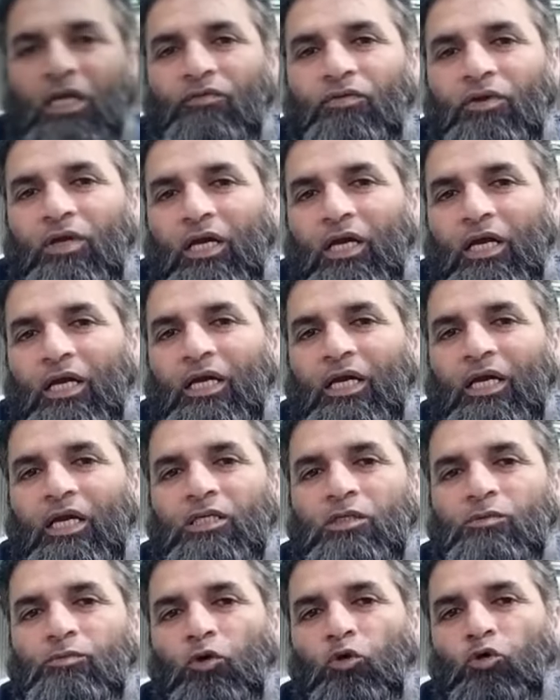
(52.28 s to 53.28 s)
तारीफ ये है कि
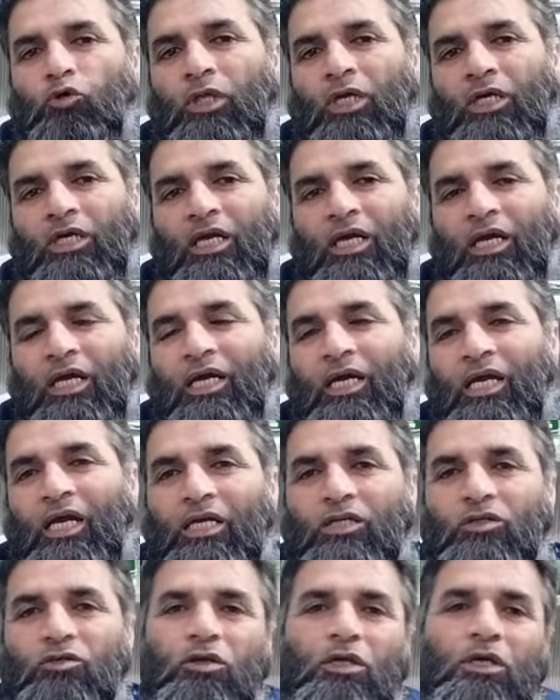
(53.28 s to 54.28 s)
इसमें होता यह है कि
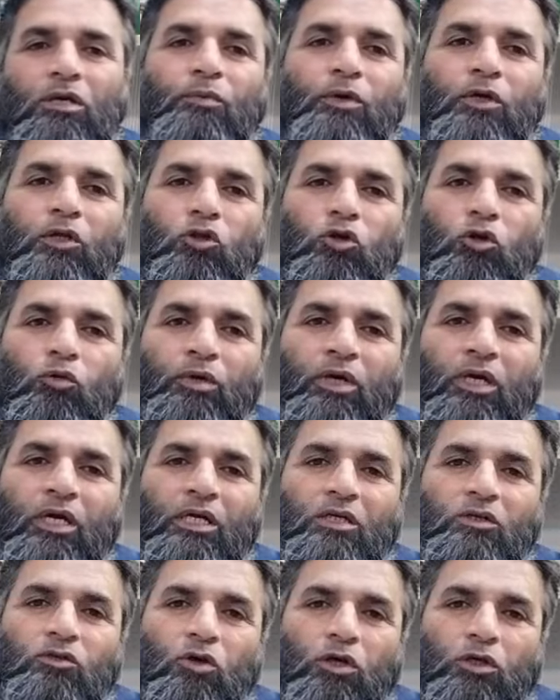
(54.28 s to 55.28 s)
एक्चुअली मर्दों
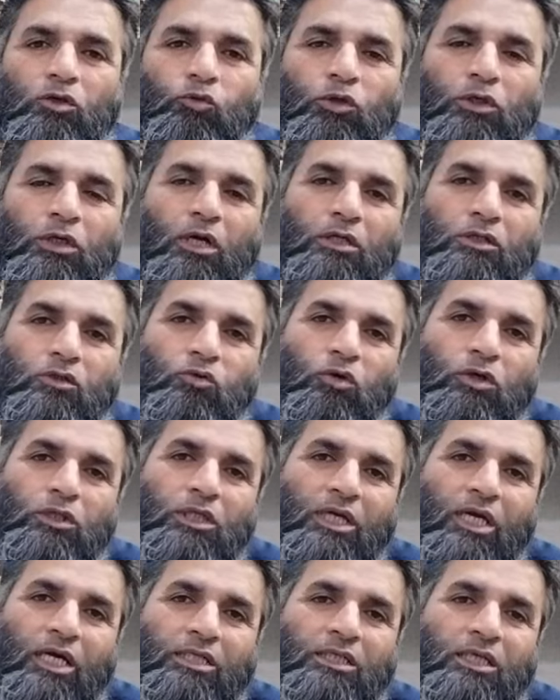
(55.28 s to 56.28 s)
में जो अजू
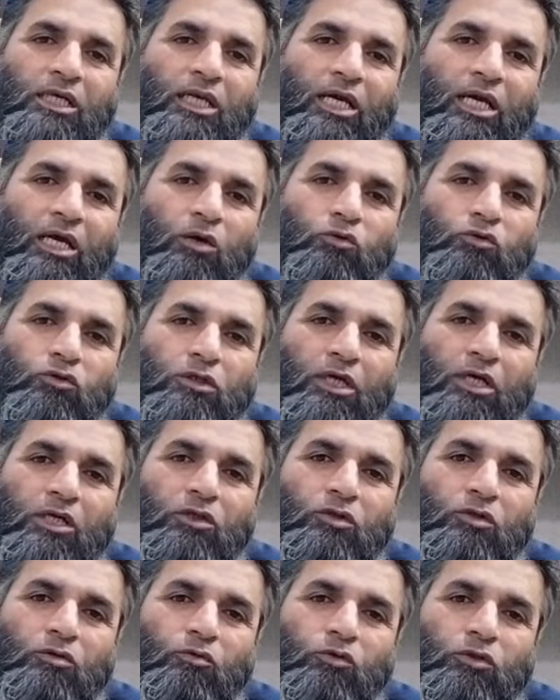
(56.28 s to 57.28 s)
तनासल है उसका
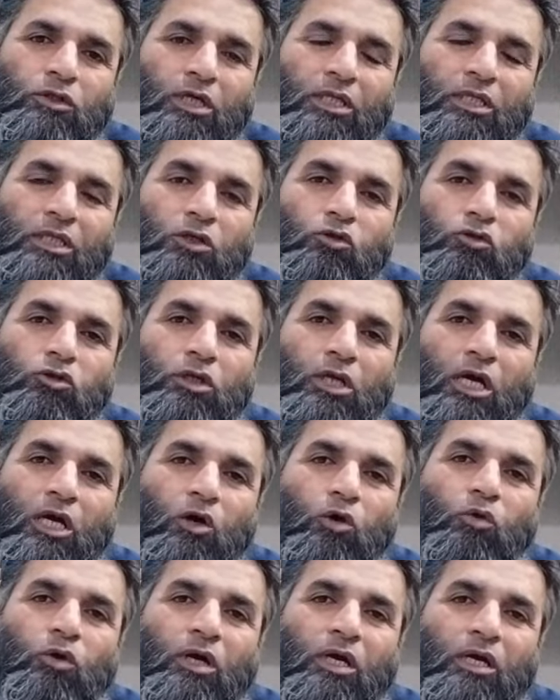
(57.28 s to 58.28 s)
उसके अंदर जो
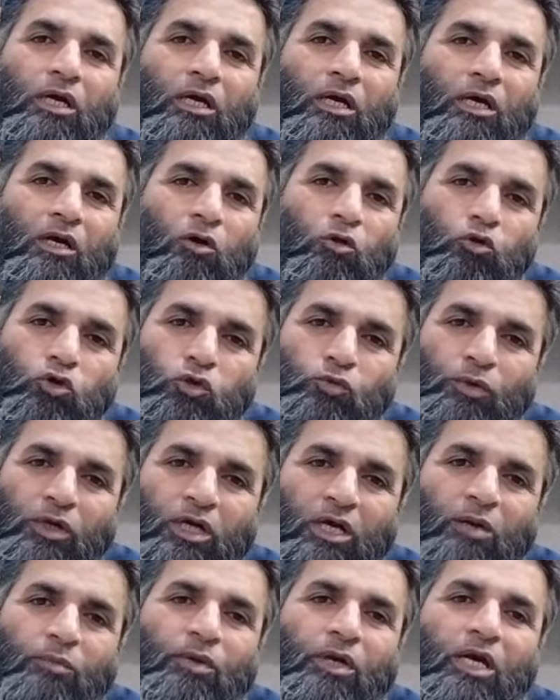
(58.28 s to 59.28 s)
तनाव है
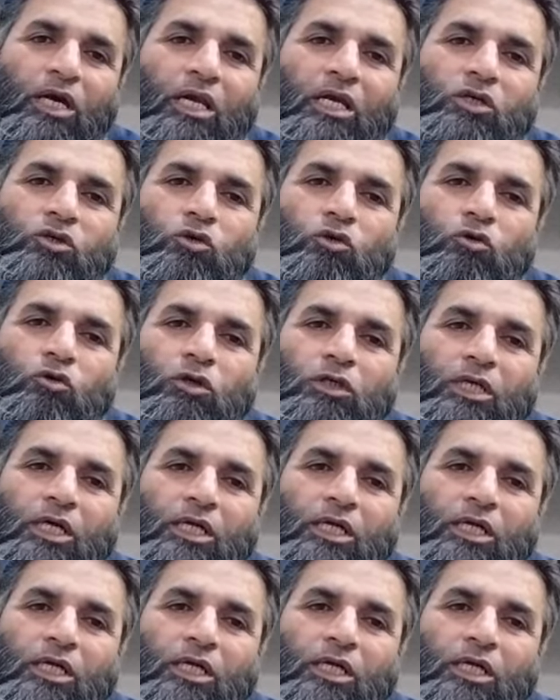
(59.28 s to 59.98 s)
उसमें कमी आना शुरू